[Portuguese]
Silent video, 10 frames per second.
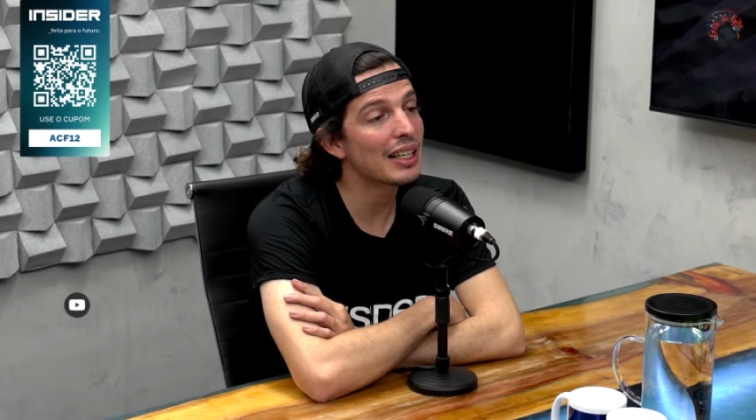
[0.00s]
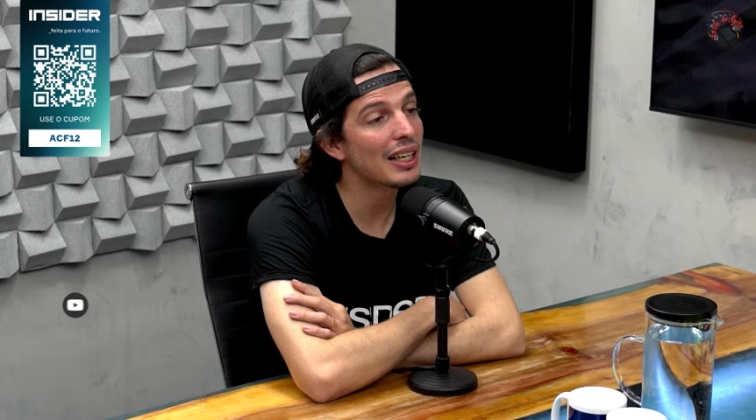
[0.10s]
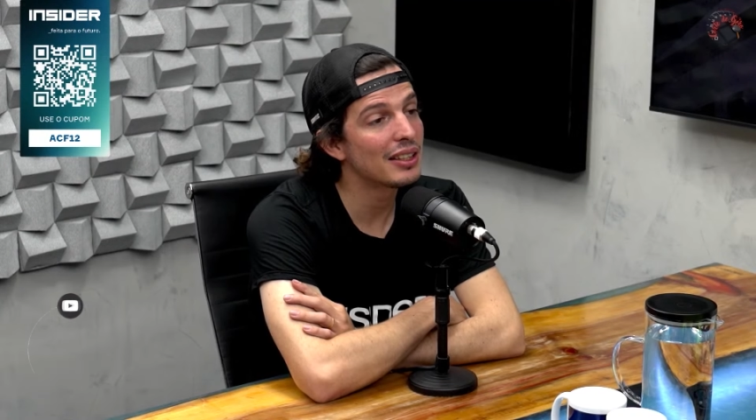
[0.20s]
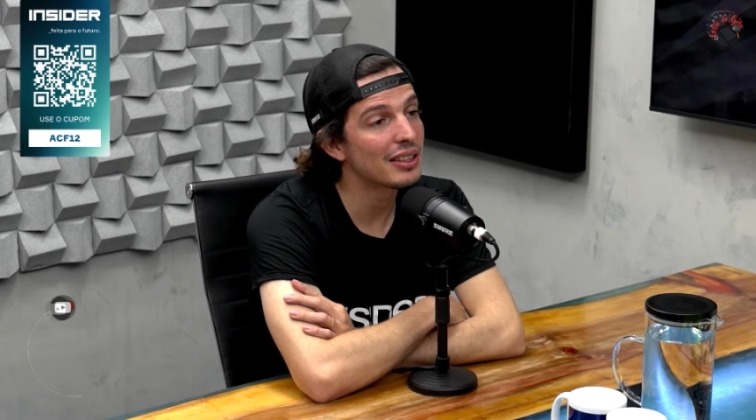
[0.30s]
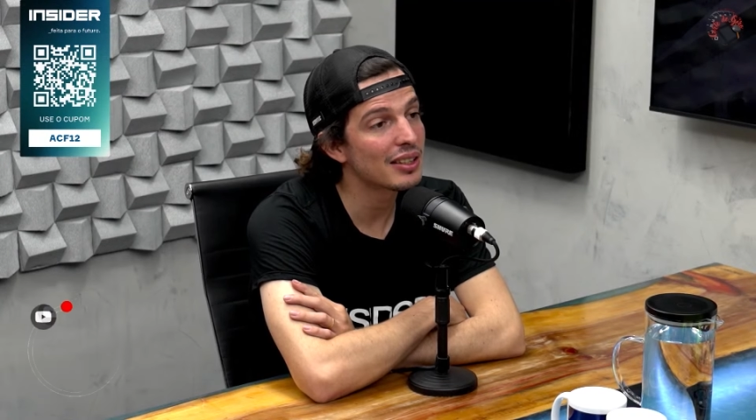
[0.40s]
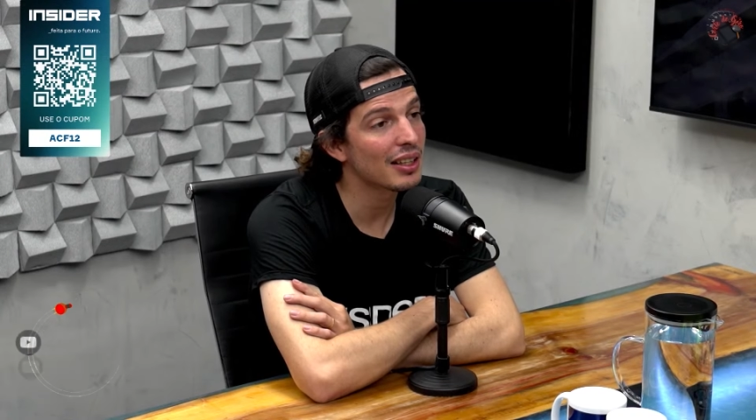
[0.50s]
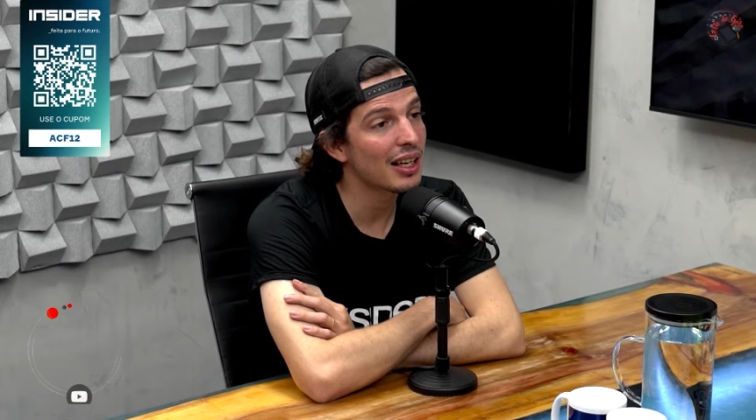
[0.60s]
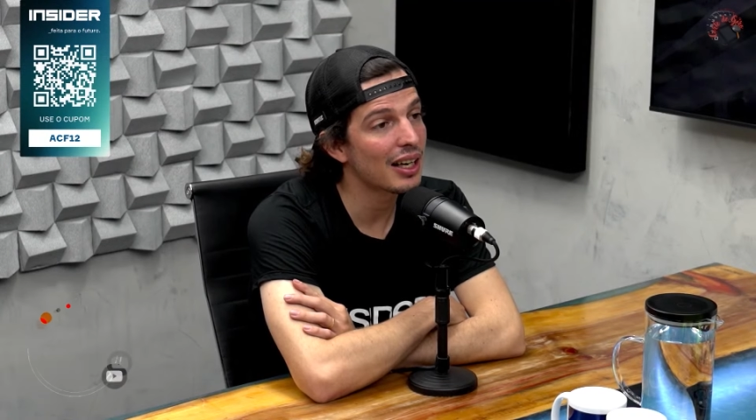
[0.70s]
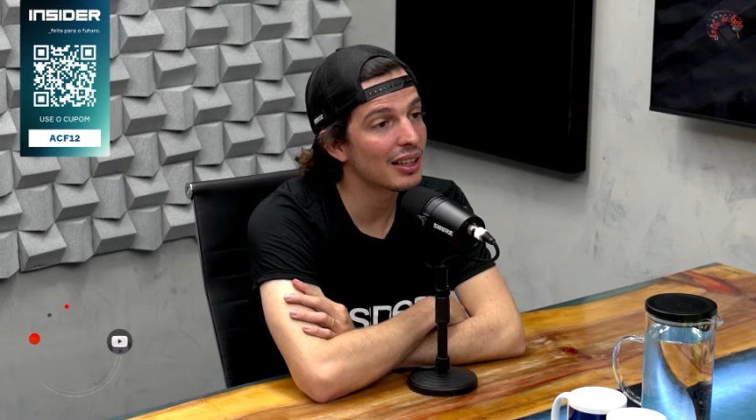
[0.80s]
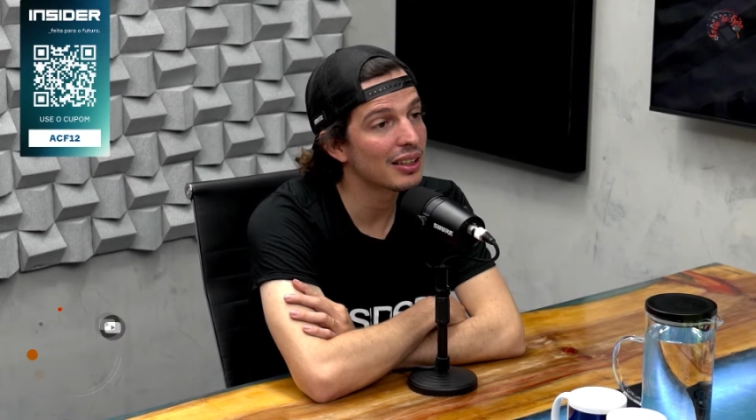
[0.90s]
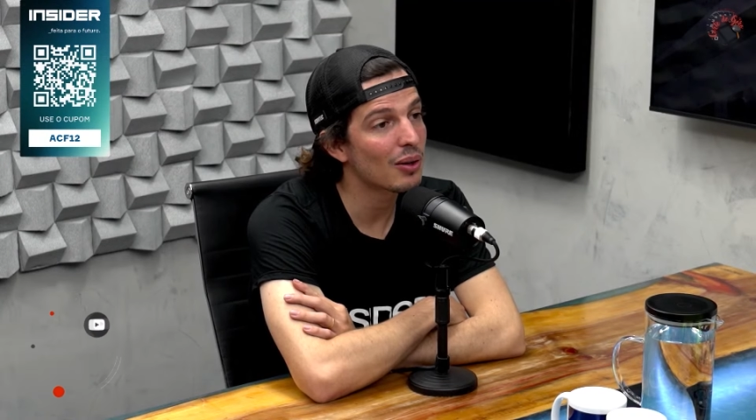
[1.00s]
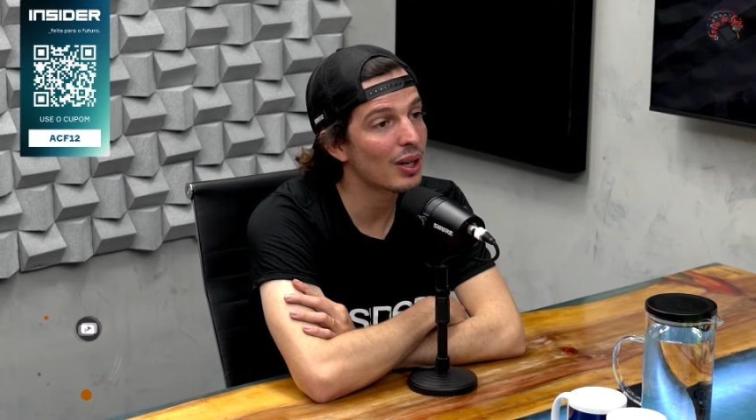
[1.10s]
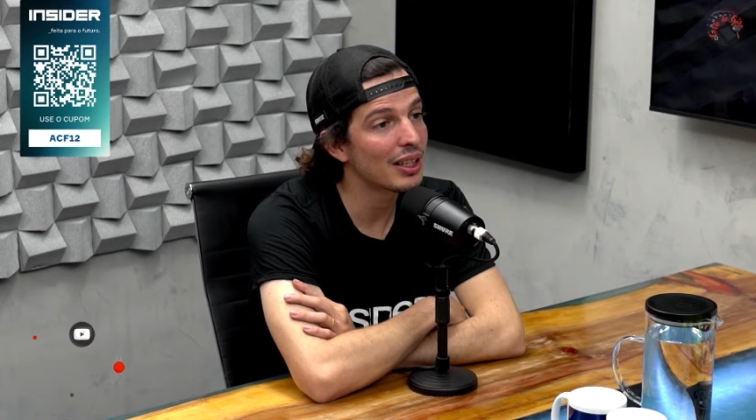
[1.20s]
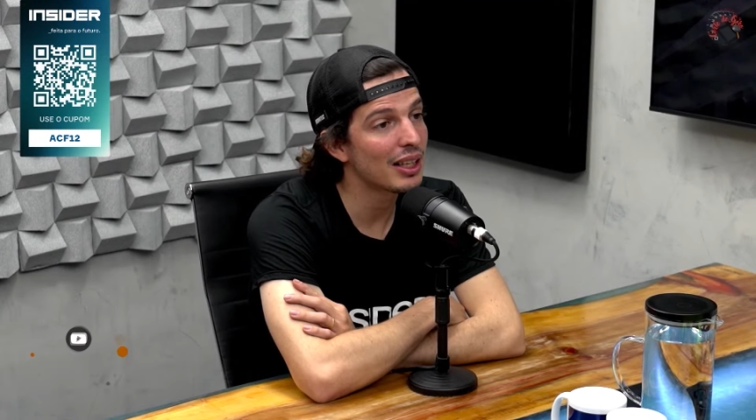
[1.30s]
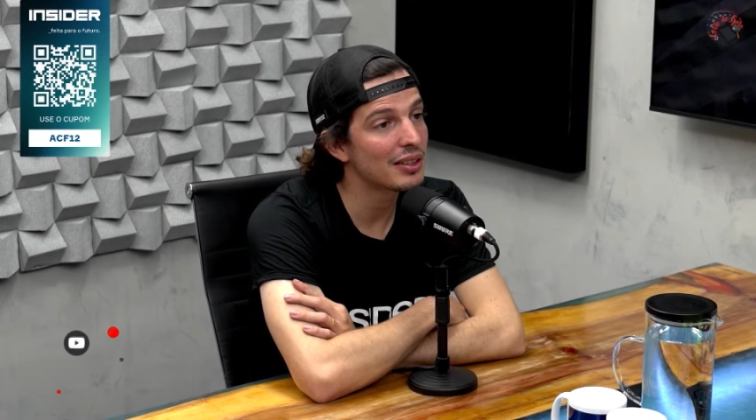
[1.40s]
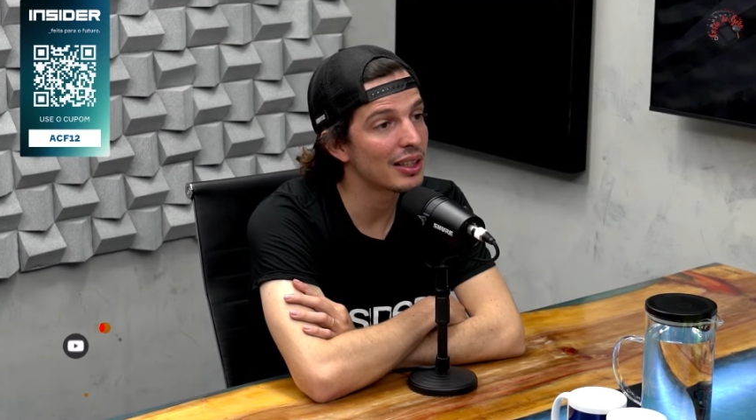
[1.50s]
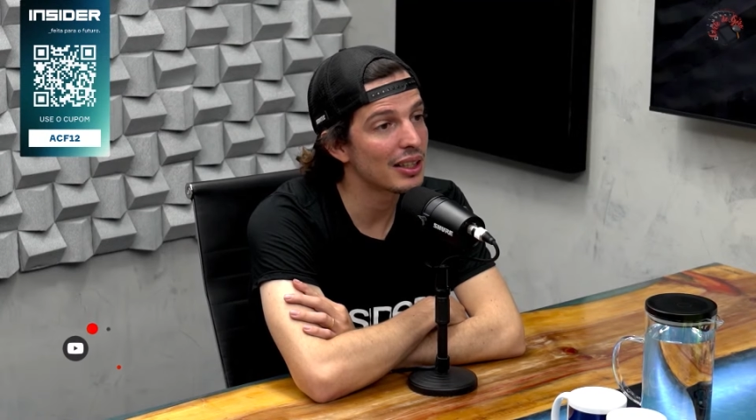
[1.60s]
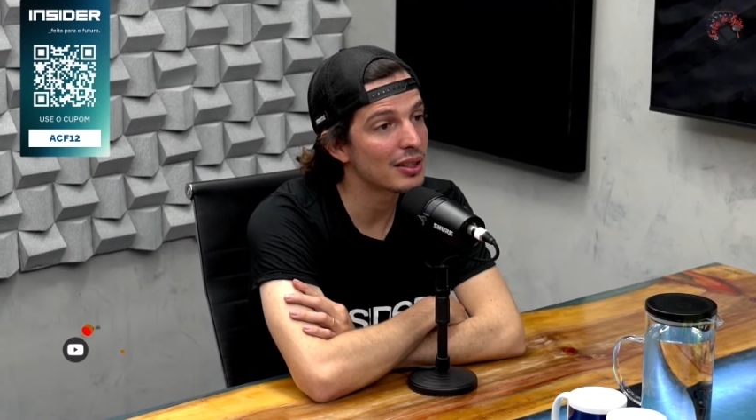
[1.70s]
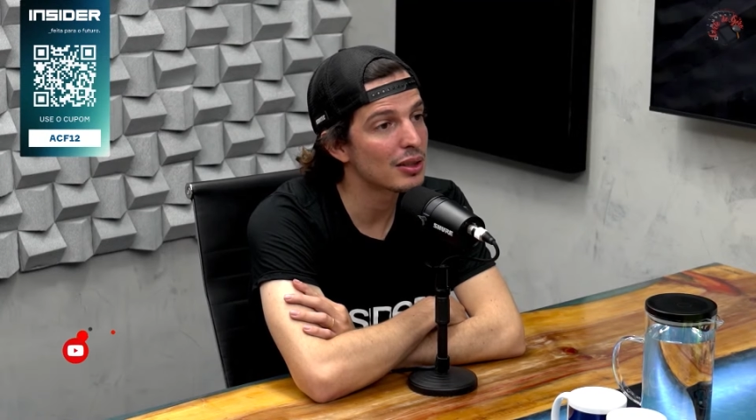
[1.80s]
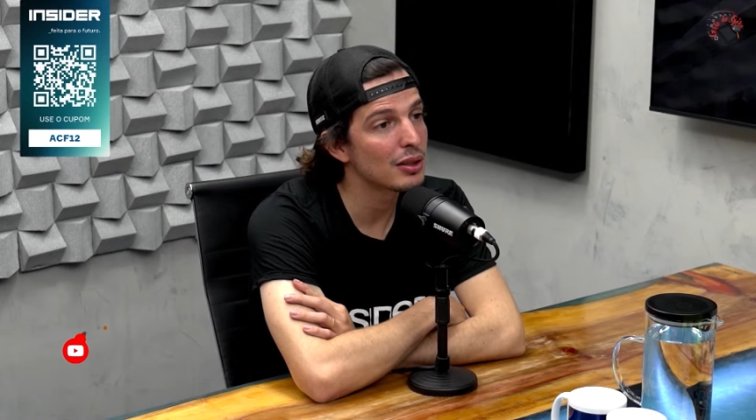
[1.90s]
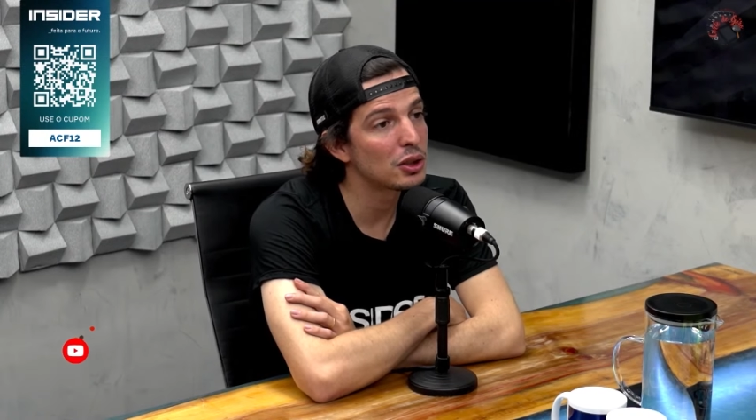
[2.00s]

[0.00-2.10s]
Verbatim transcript: da lista da, da 43.